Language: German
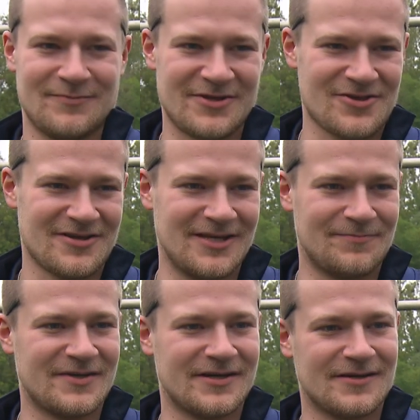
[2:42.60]
einen Menschen
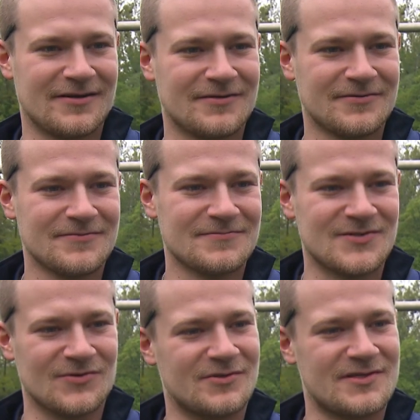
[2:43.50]
erlebt, der
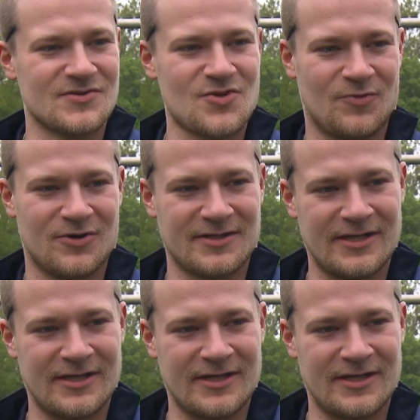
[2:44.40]
so diesen Sport